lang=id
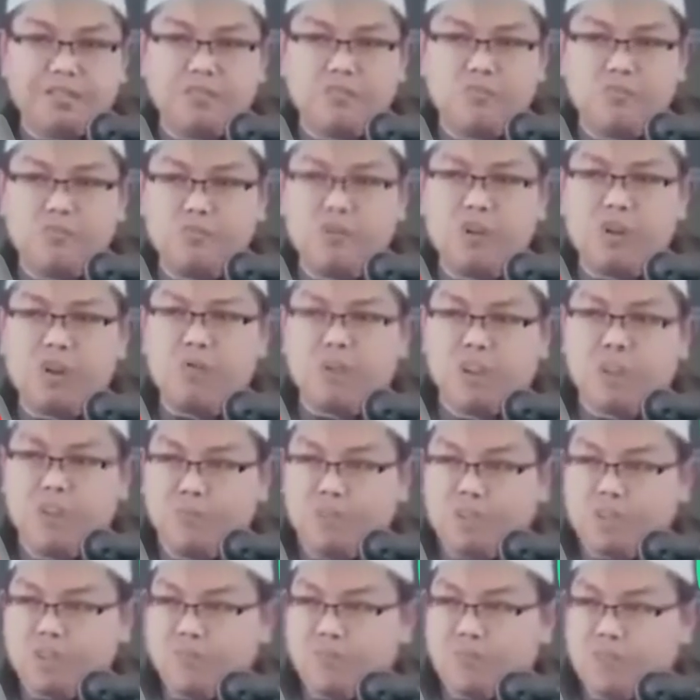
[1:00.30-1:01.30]
semua
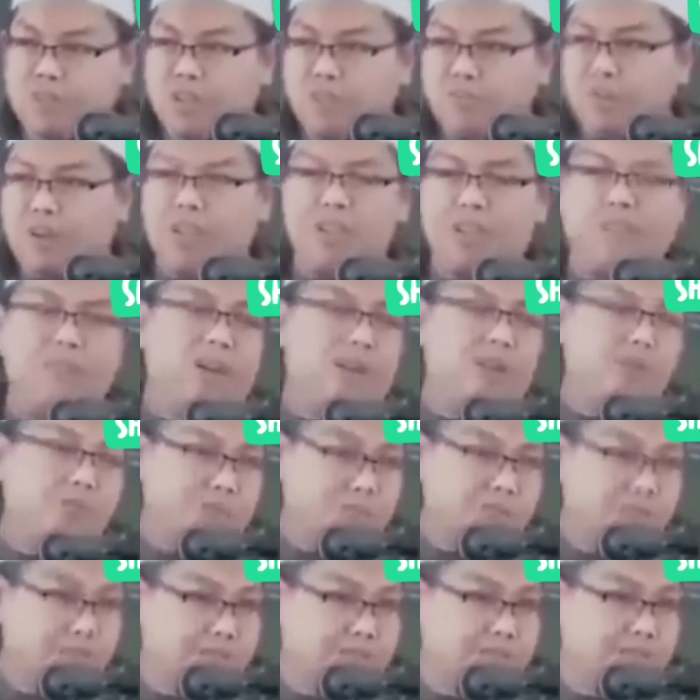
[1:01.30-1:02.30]
ulama syafi'i mengharamkan
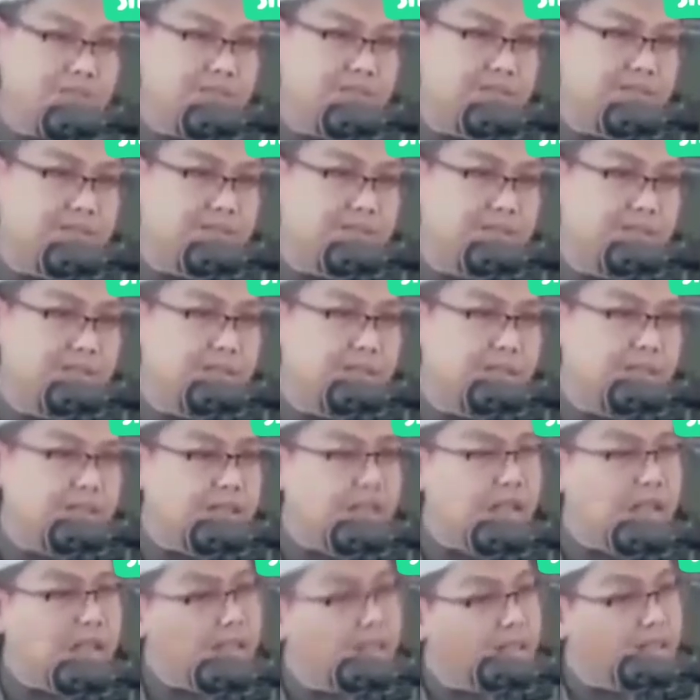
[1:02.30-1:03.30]
musik
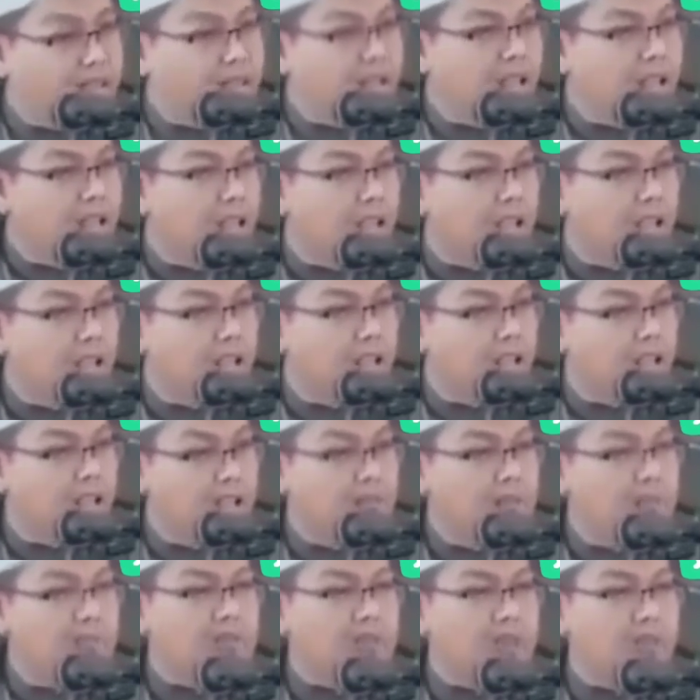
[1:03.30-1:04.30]
di antaranya
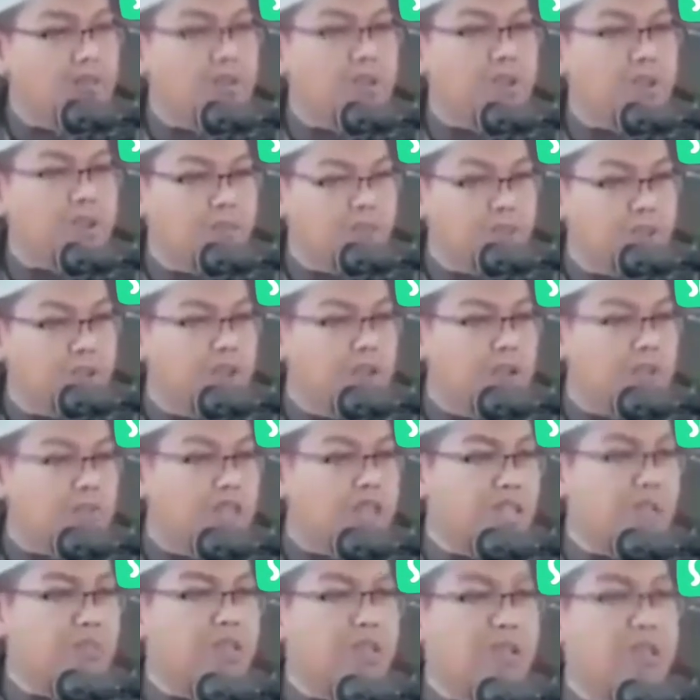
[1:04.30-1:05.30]
Al-Imam Syafi'i rahimah dalam
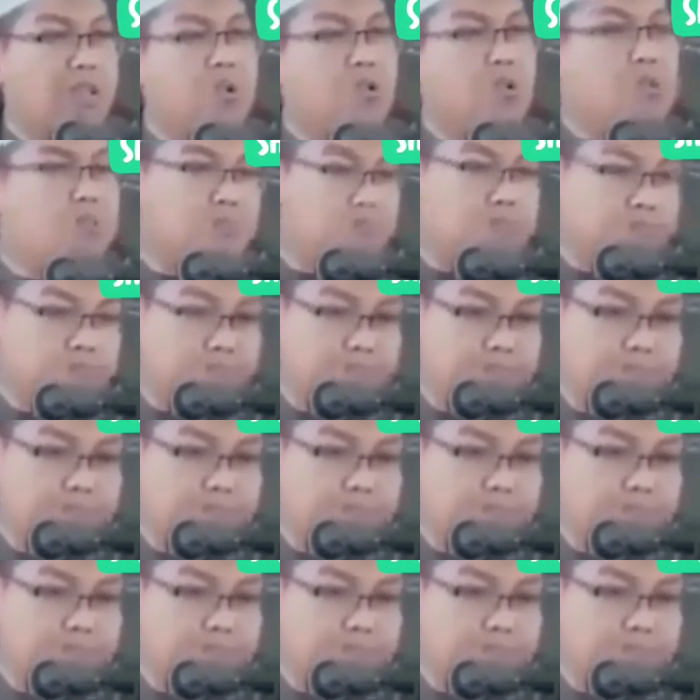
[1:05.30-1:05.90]
kitabnya Al-Um